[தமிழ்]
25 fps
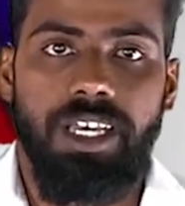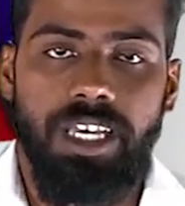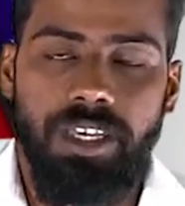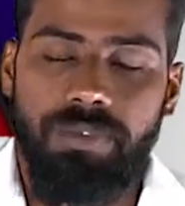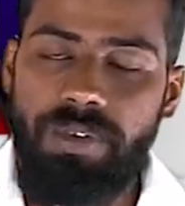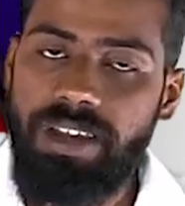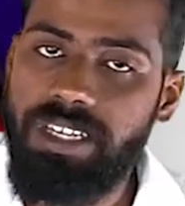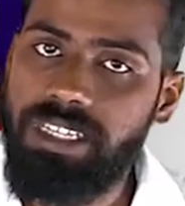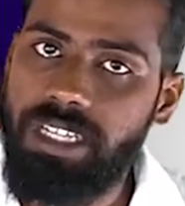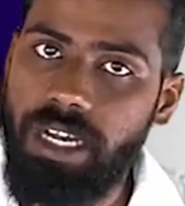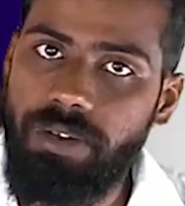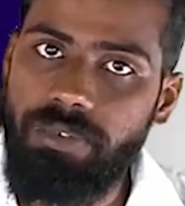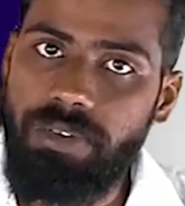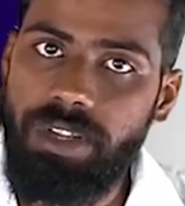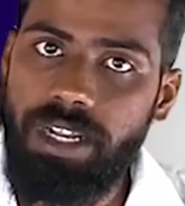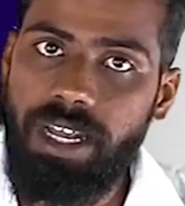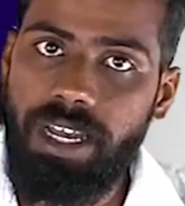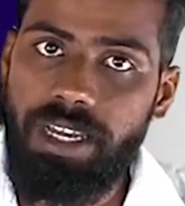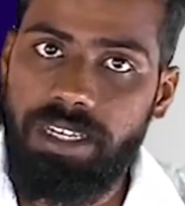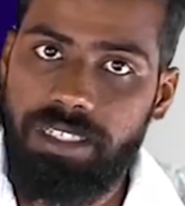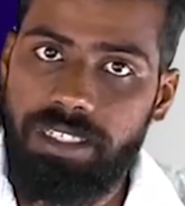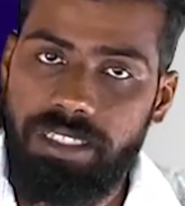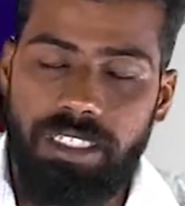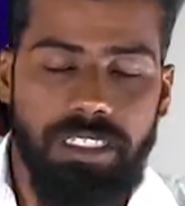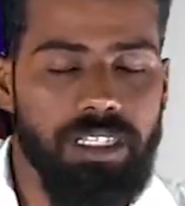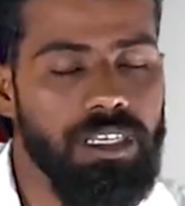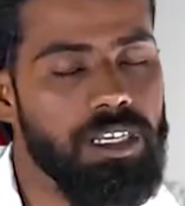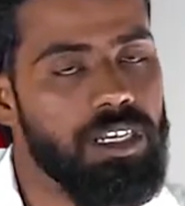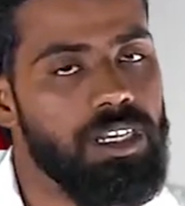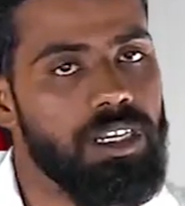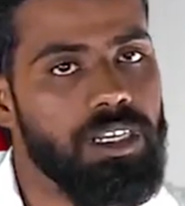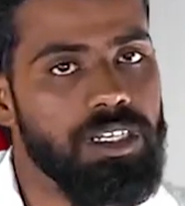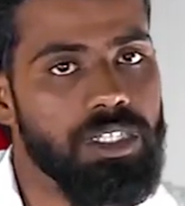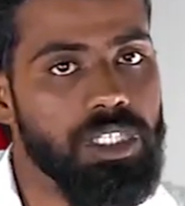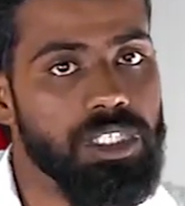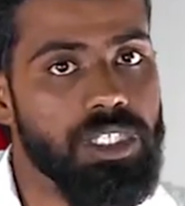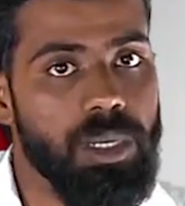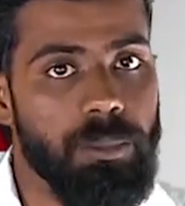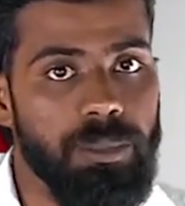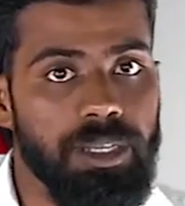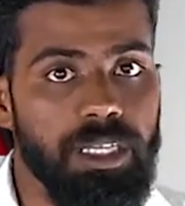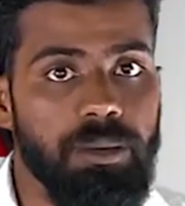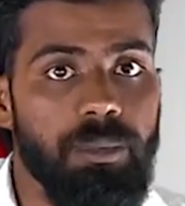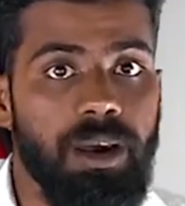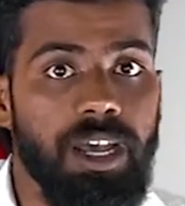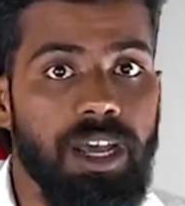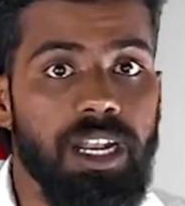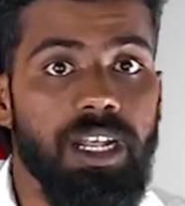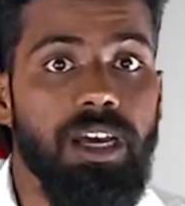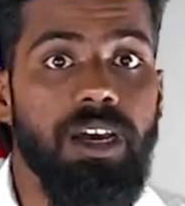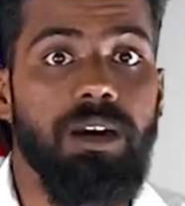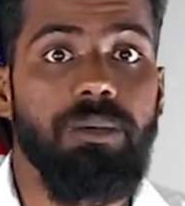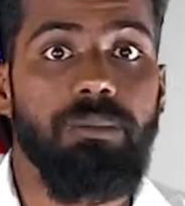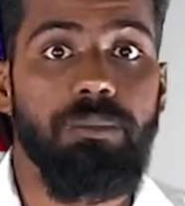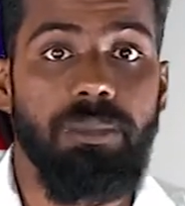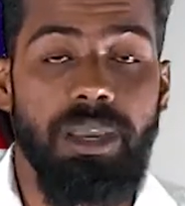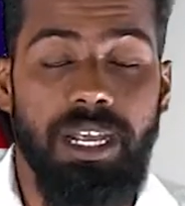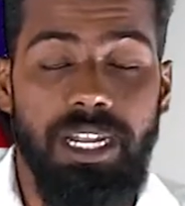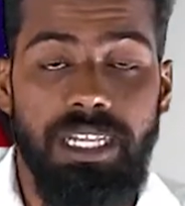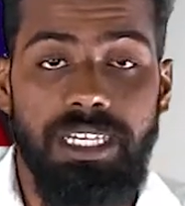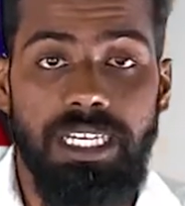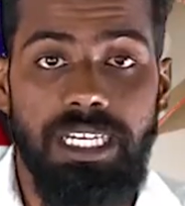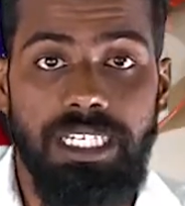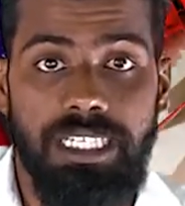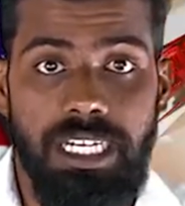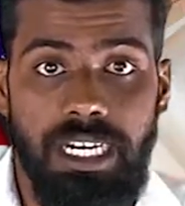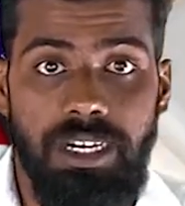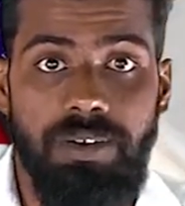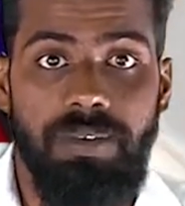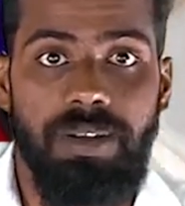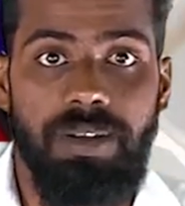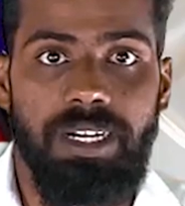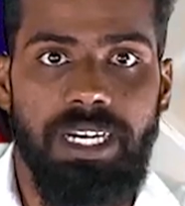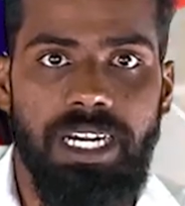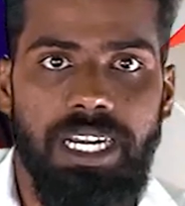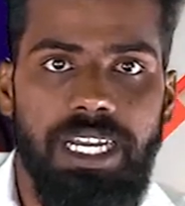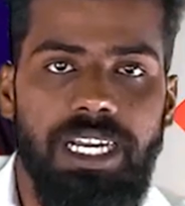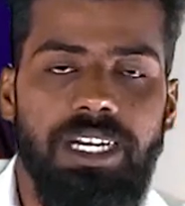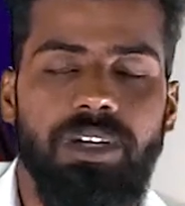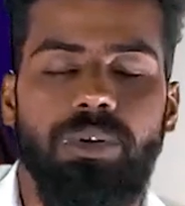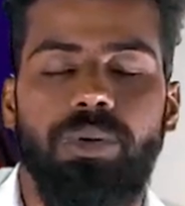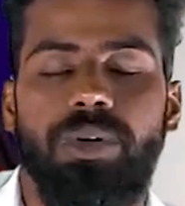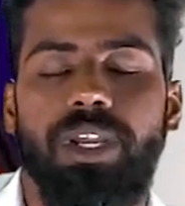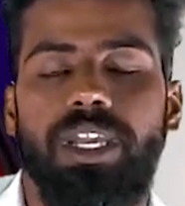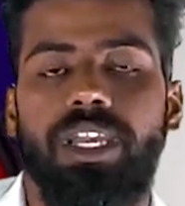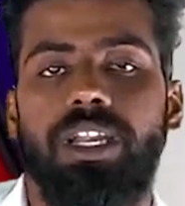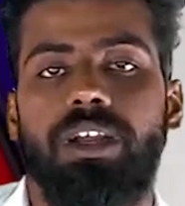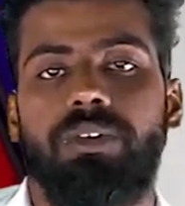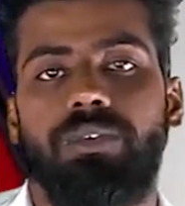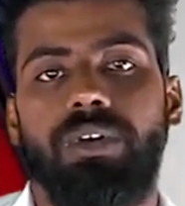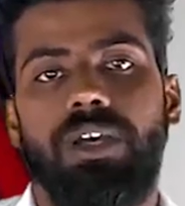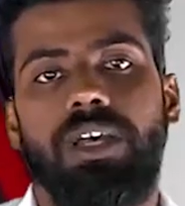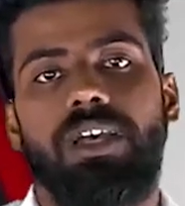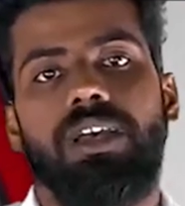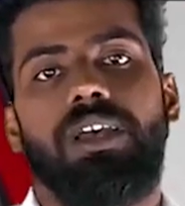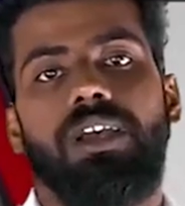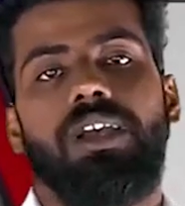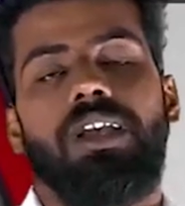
இவை தவிர இது இது சம்பந்தமான மேலதிக தகவல்களை எங்களுடைய இரவு